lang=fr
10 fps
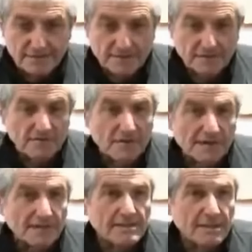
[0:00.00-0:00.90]
ce sont des
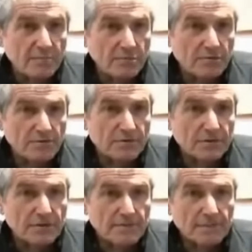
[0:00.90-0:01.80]
méthodes de la
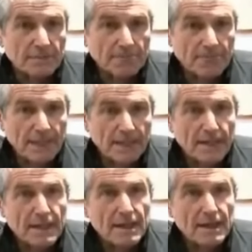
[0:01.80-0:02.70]
Gestapo, voyez
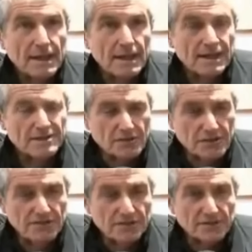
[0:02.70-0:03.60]

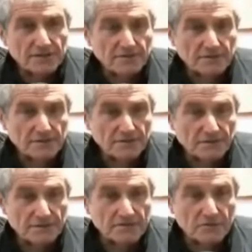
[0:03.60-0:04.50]
la seule différence, c'est
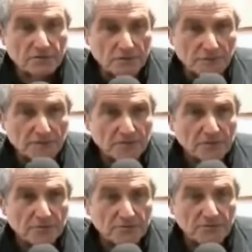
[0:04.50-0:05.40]
que sous
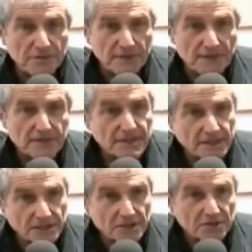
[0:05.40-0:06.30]
l'occupation, vous
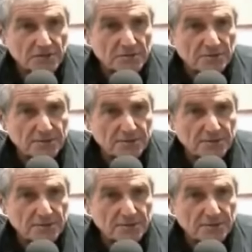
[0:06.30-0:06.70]
pouvez aller se cacher